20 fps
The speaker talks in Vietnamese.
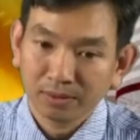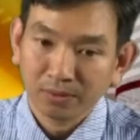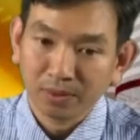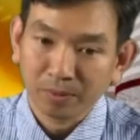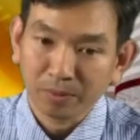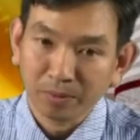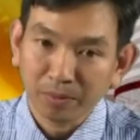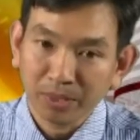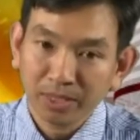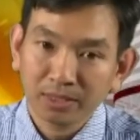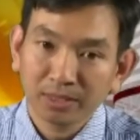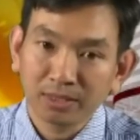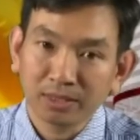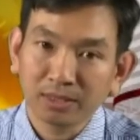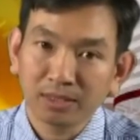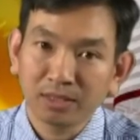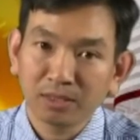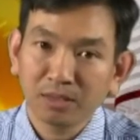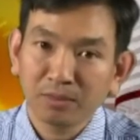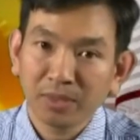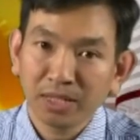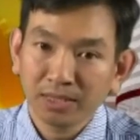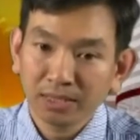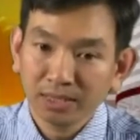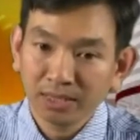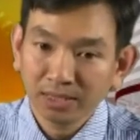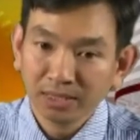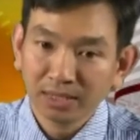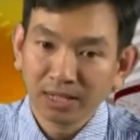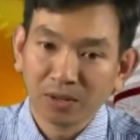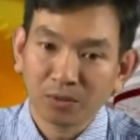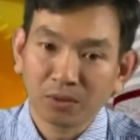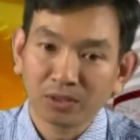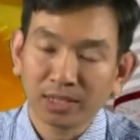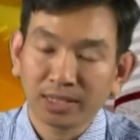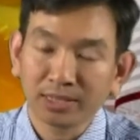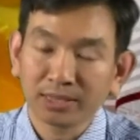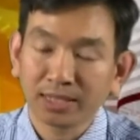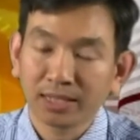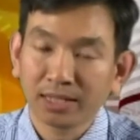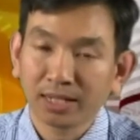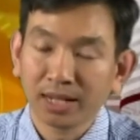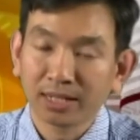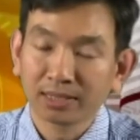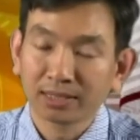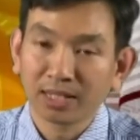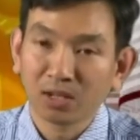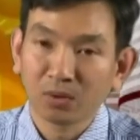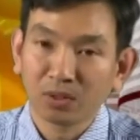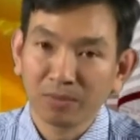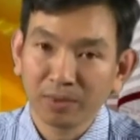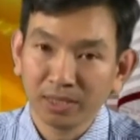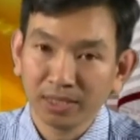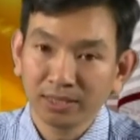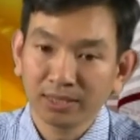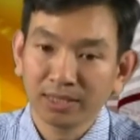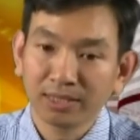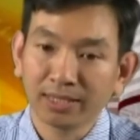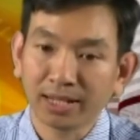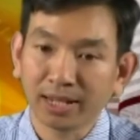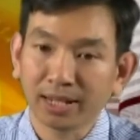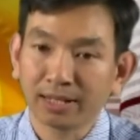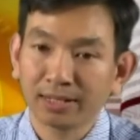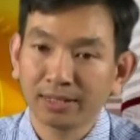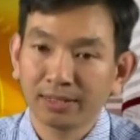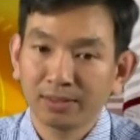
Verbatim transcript: và mình biết được những cái biến chứng nào có thể xảy ra sau khi bị đứt dây chằng,